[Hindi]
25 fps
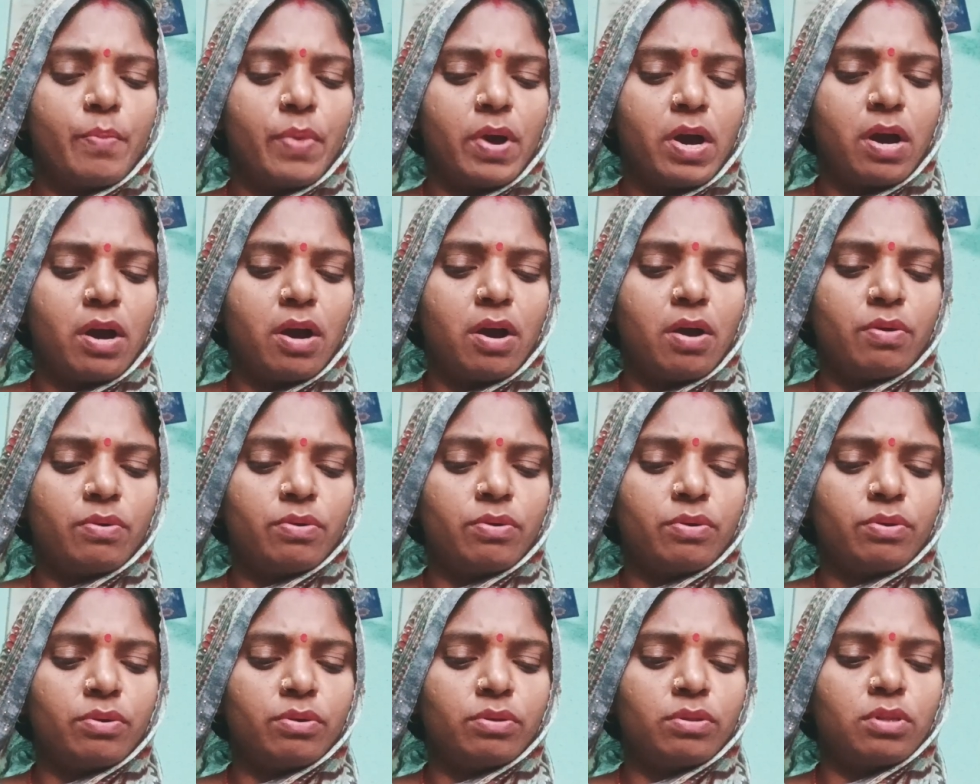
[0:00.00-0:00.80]

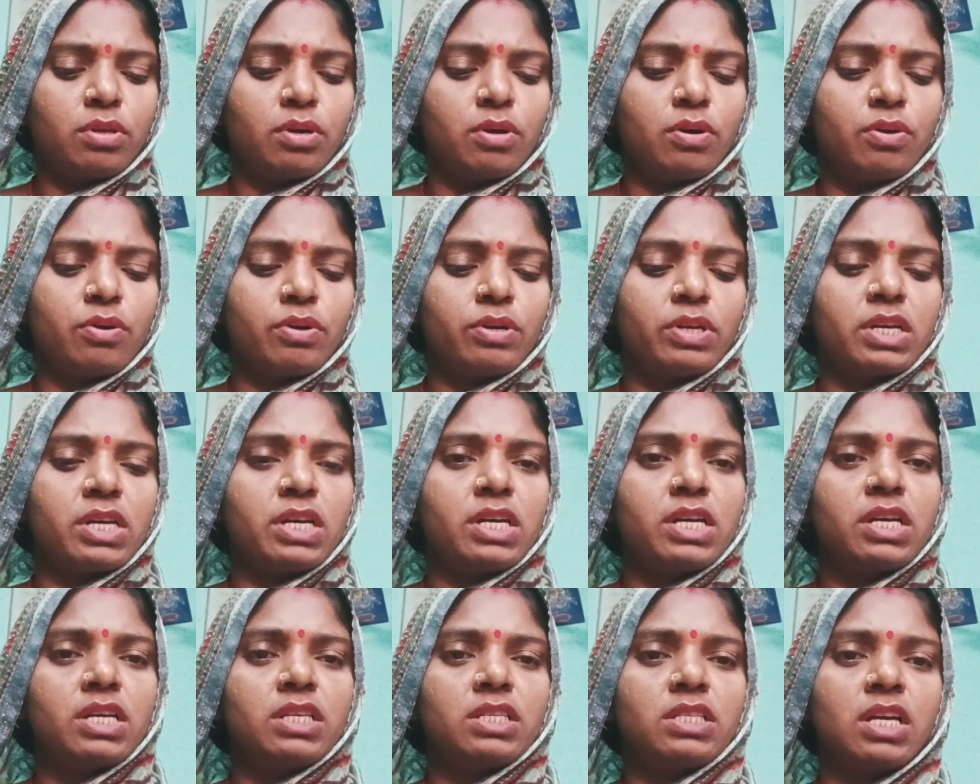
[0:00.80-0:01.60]
बहु तो
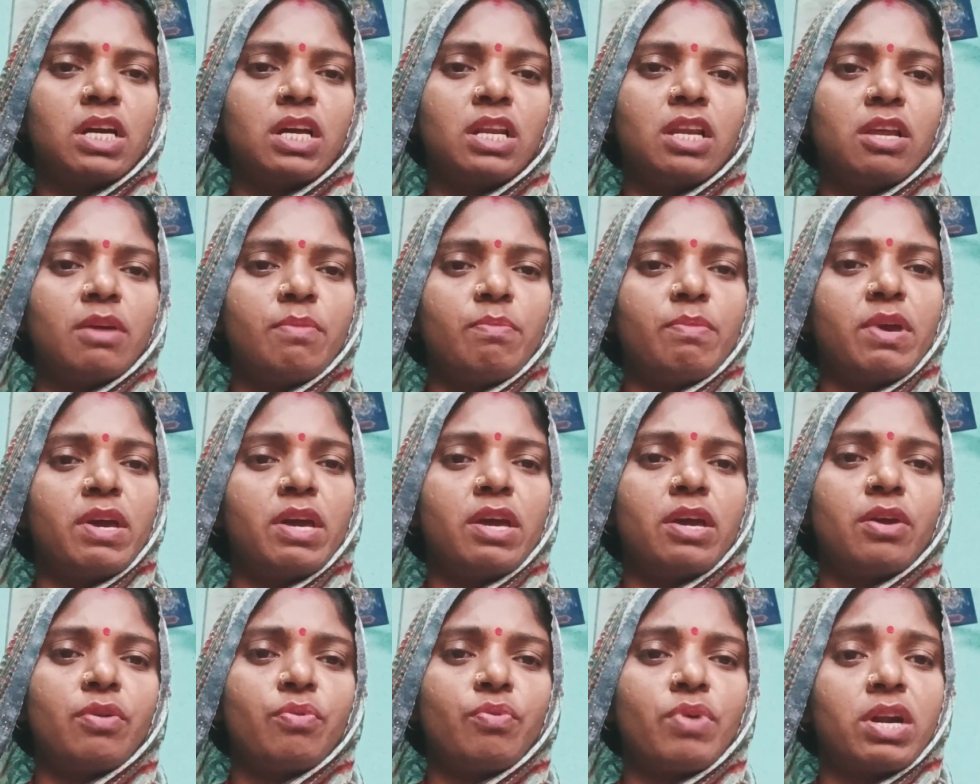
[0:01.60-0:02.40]
किचन
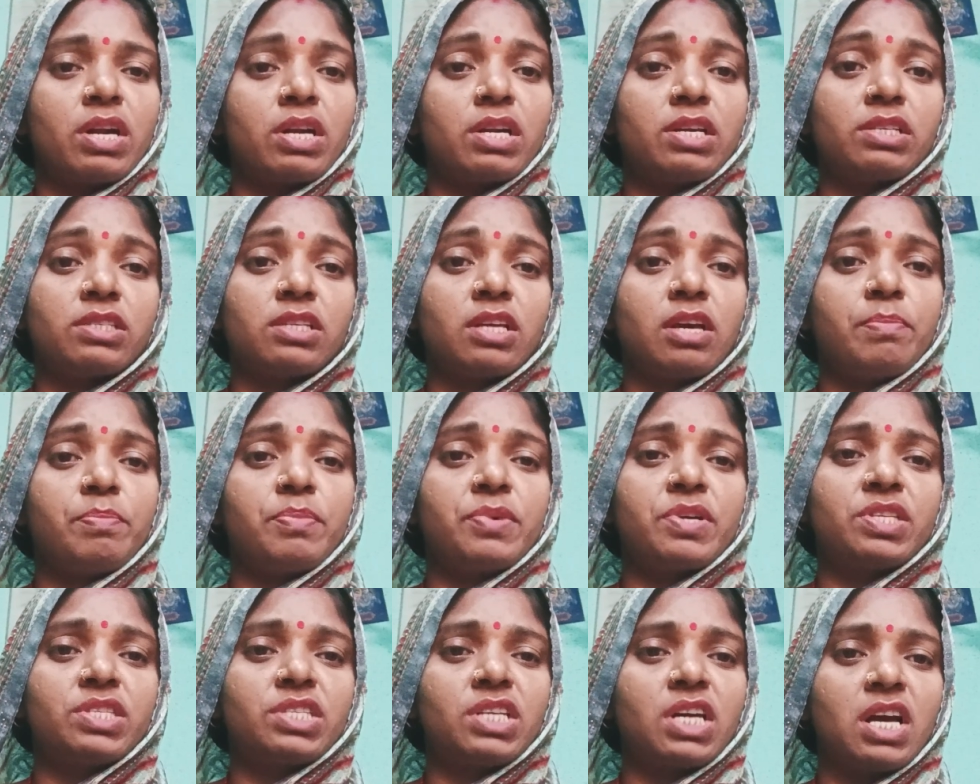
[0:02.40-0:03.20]
में व्हाट्सअप
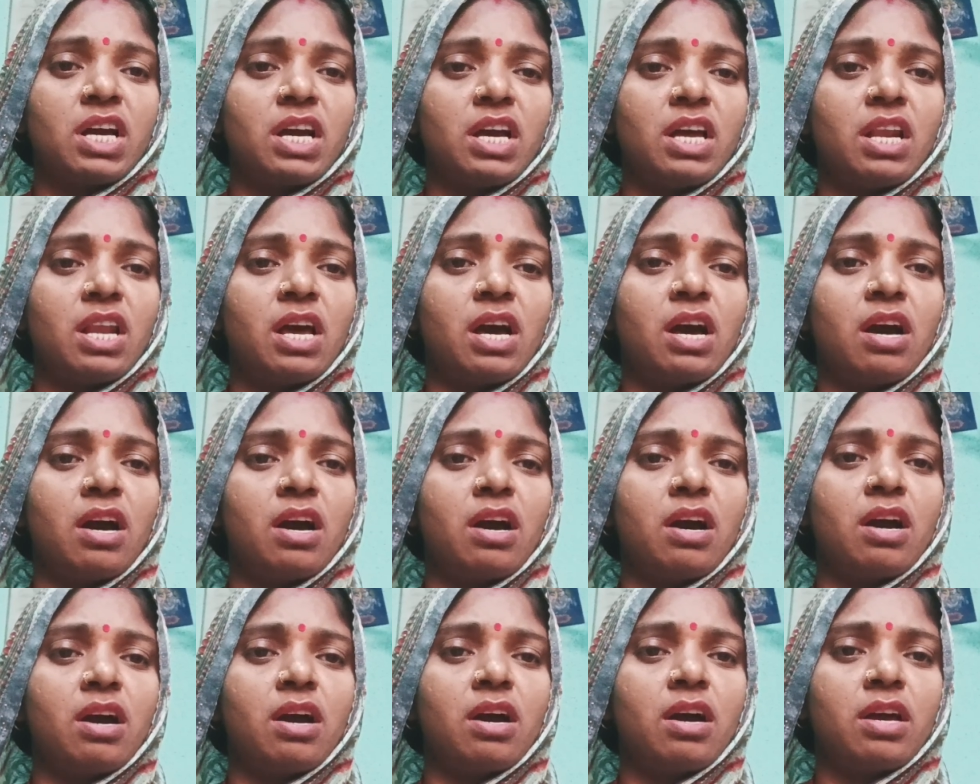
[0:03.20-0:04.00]

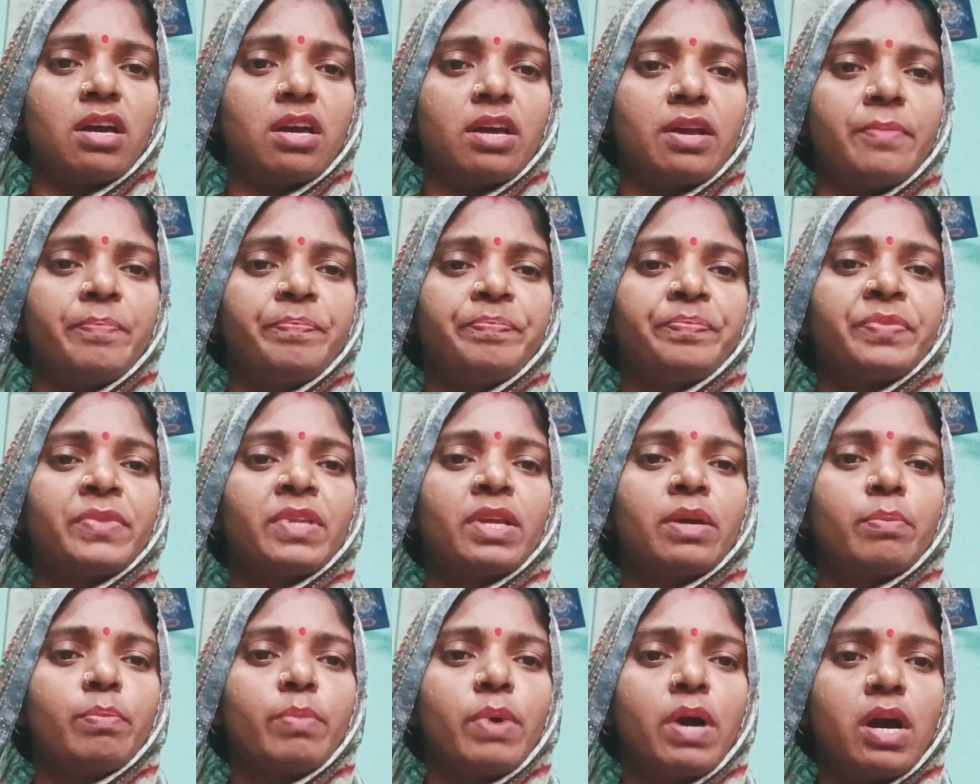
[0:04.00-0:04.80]
चलाए
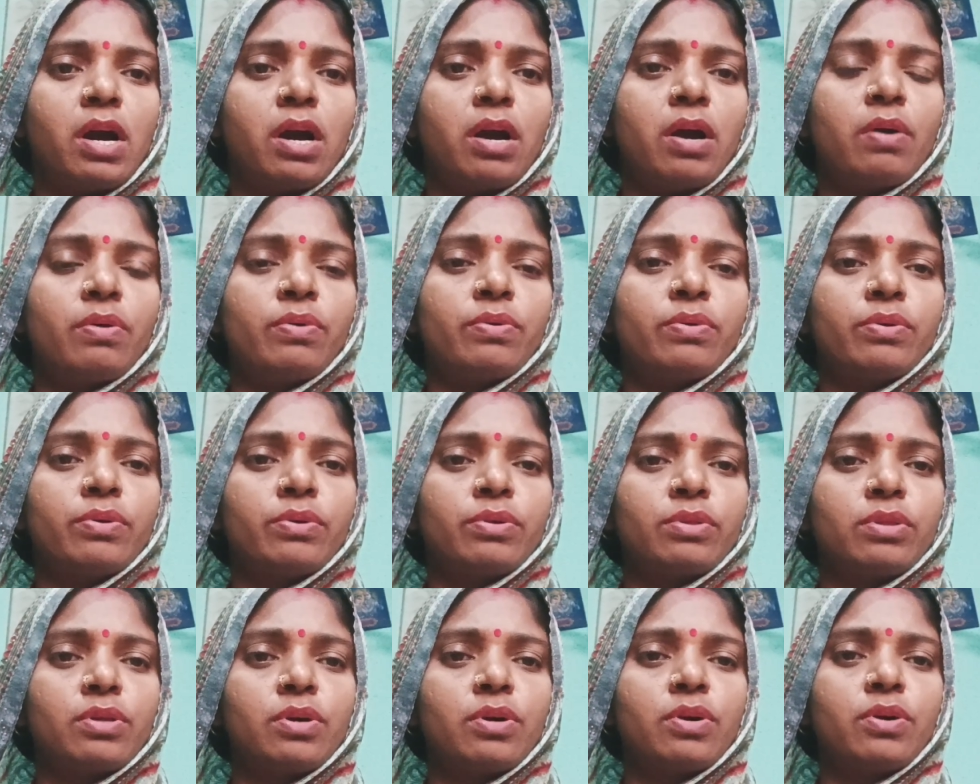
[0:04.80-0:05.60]
बहू
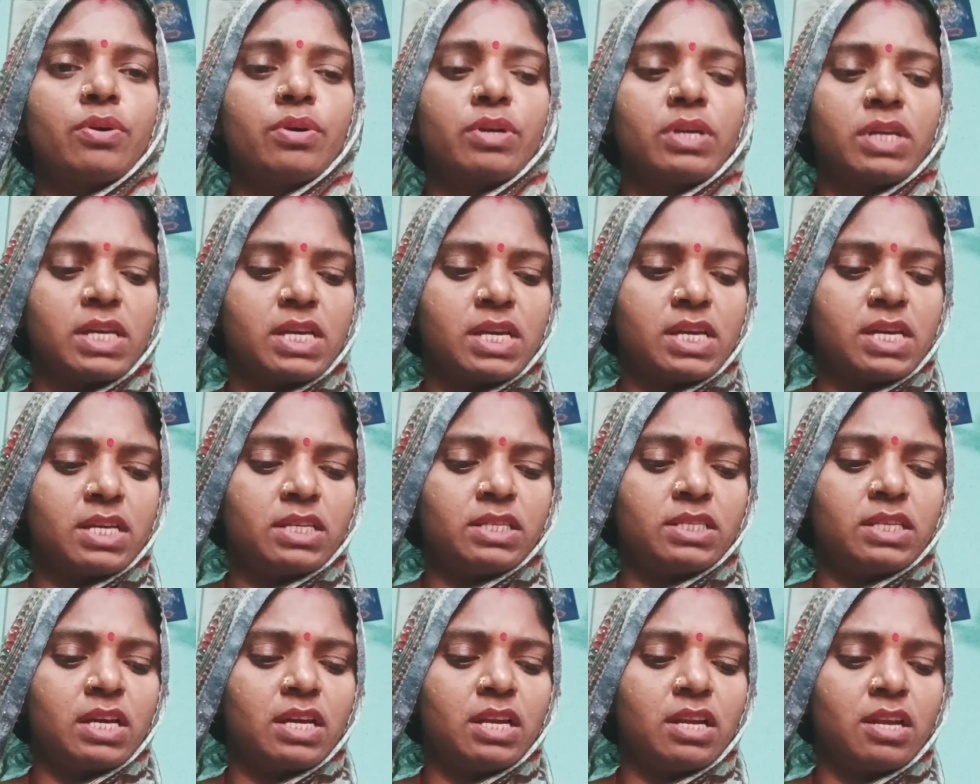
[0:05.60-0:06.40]
तो
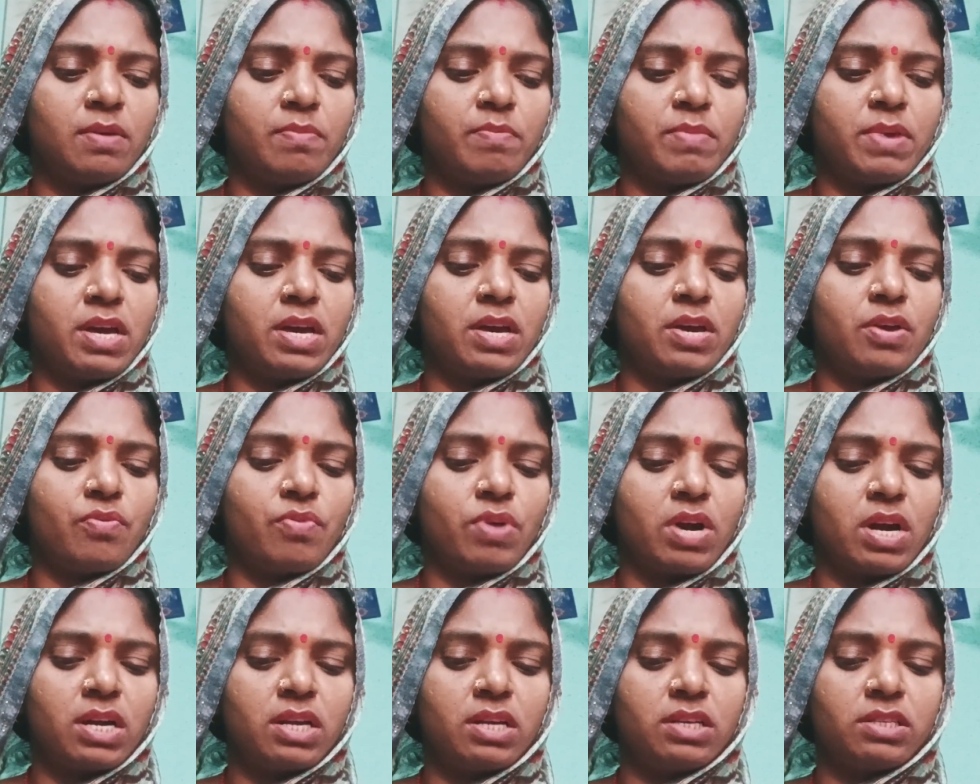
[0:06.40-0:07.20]
किचन में
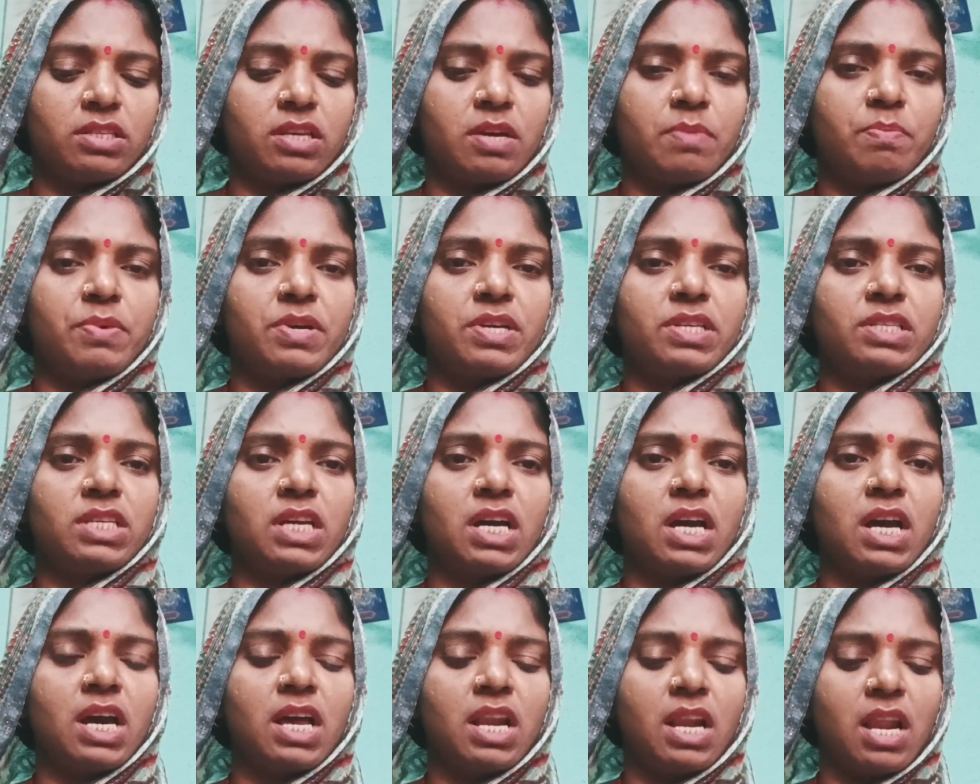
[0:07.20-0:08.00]
व्हाट्सअप
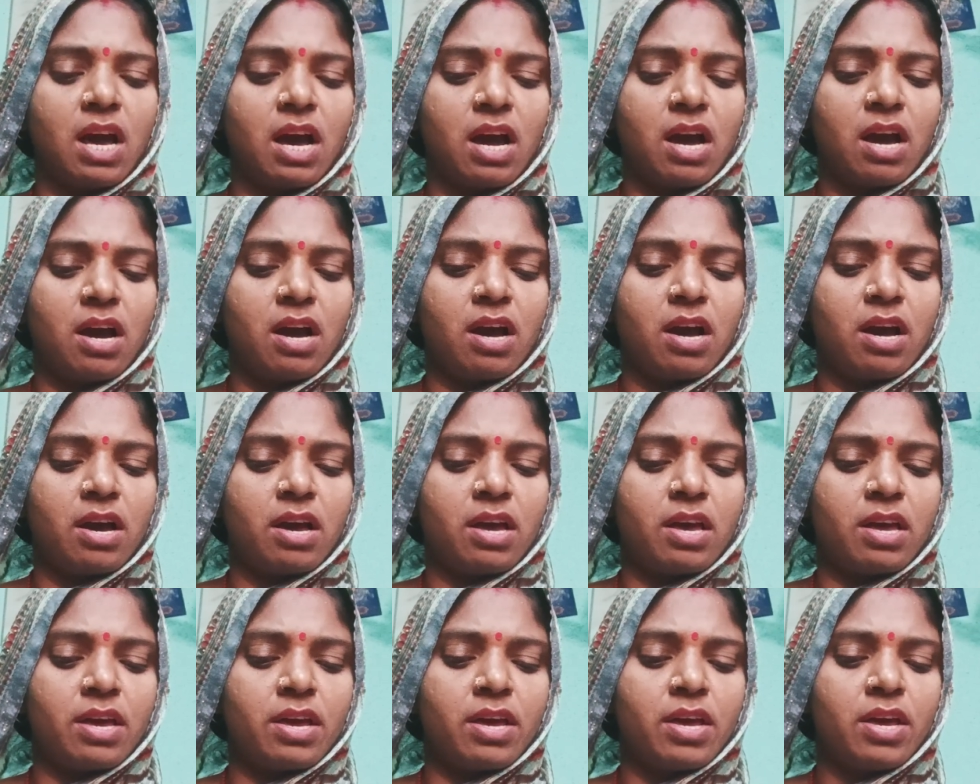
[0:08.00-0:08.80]

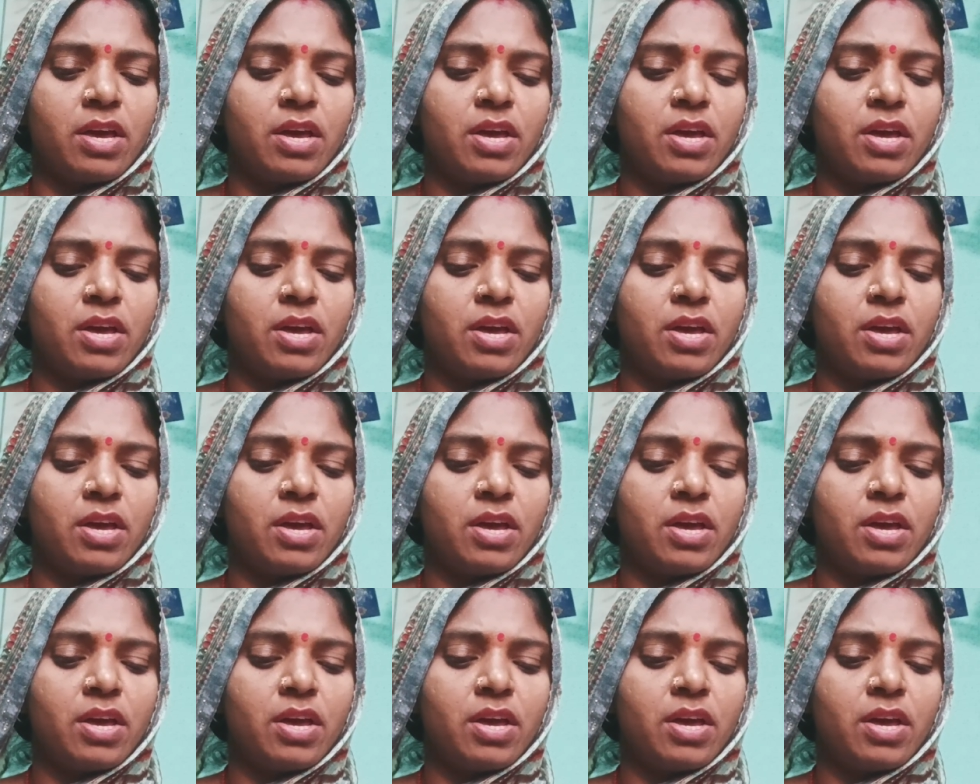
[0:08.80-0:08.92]
चलाए